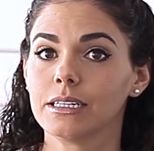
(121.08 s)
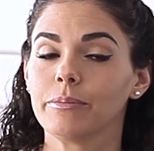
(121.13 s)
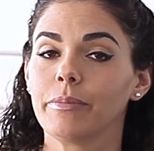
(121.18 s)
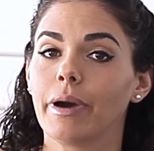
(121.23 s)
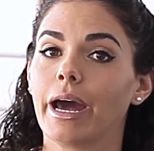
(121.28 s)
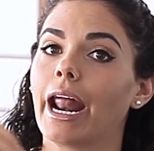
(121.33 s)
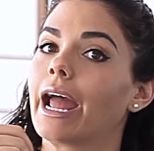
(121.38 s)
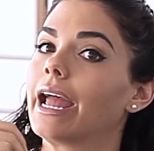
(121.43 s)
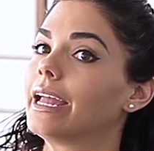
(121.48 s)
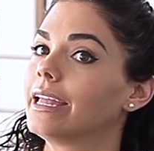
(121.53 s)

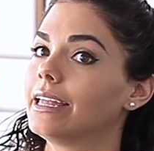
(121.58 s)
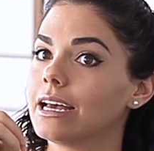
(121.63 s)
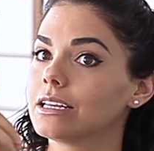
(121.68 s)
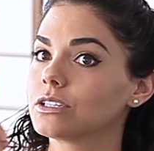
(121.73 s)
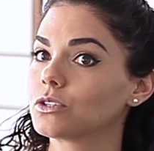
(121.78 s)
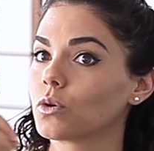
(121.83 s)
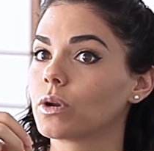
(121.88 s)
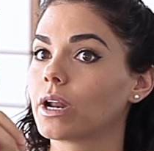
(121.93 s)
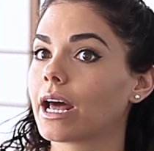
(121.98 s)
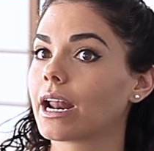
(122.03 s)
para ella
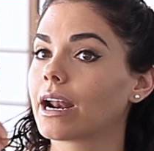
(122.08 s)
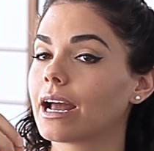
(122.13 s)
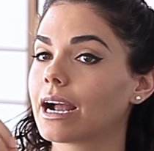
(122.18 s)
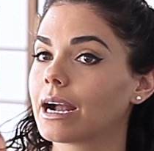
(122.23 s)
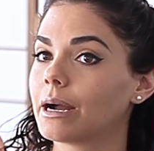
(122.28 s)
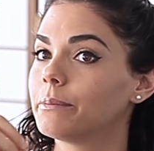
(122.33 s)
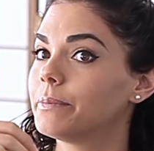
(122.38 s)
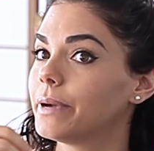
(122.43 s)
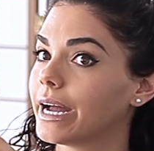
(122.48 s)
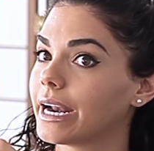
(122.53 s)
sonar la
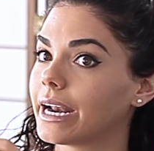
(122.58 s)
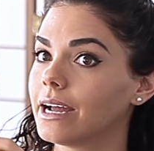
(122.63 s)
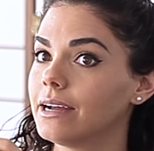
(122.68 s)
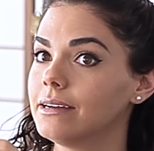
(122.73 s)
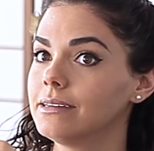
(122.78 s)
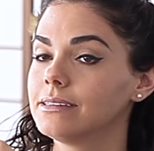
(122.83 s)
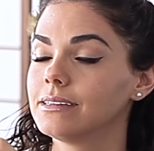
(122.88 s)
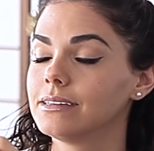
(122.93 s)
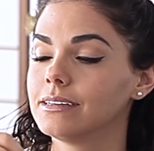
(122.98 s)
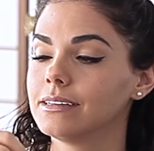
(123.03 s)
campana
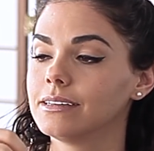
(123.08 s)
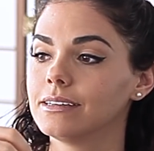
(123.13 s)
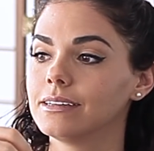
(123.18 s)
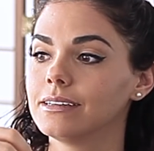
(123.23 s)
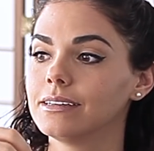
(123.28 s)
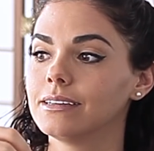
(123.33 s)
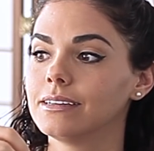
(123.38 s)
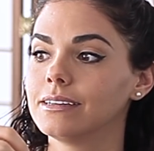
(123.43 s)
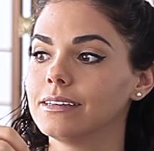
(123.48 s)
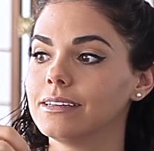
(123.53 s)

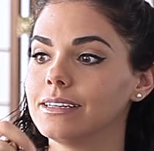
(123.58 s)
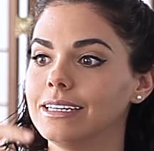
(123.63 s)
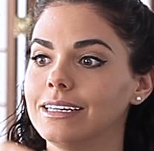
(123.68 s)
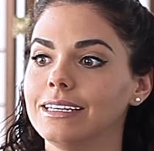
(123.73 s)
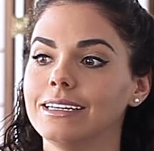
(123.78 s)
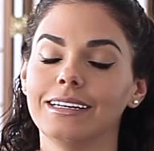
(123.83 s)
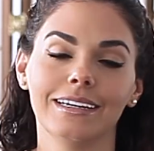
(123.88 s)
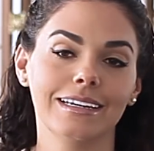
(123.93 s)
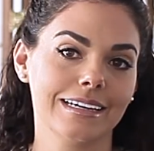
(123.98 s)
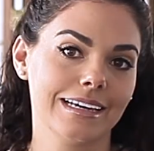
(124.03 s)

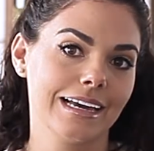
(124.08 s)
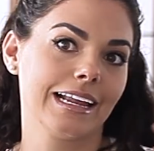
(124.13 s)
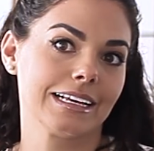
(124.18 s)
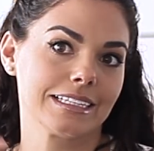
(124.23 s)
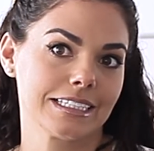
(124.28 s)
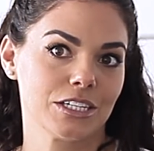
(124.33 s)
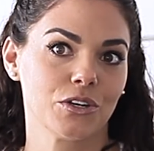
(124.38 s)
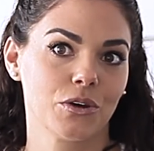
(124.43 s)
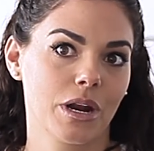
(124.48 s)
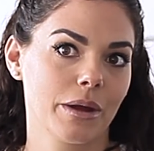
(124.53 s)
y, que la
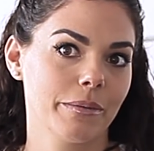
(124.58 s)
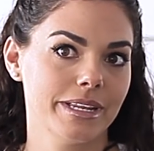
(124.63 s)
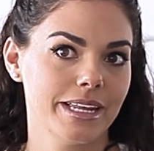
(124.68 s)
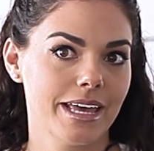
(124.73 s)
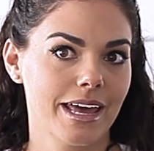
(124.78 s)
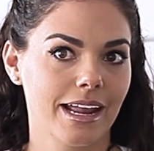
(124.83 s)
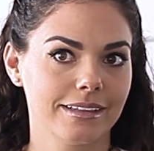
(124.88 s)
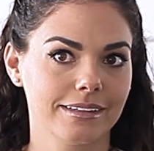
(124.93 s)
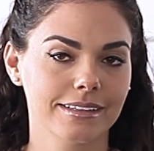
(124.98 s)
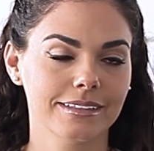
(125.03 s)
señora
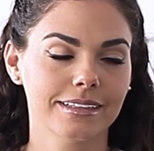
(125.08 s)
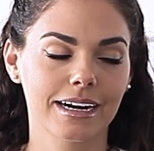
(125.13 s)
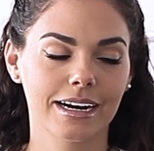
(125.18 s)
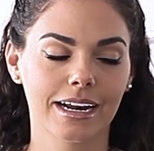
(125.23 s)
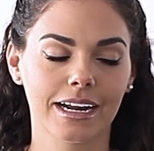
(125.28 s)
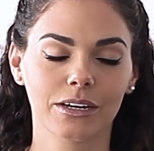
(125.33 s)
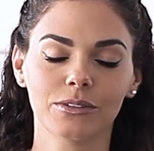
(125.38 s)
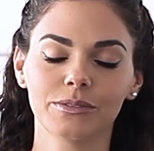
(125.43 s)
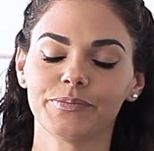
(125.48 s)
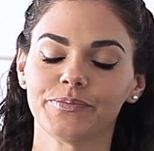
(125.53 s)
viniera a
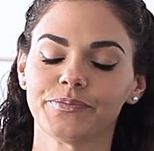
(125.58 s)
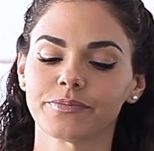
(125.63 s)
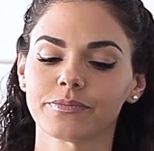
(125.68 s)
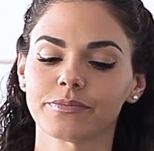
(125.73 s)
atenderla, ¿no?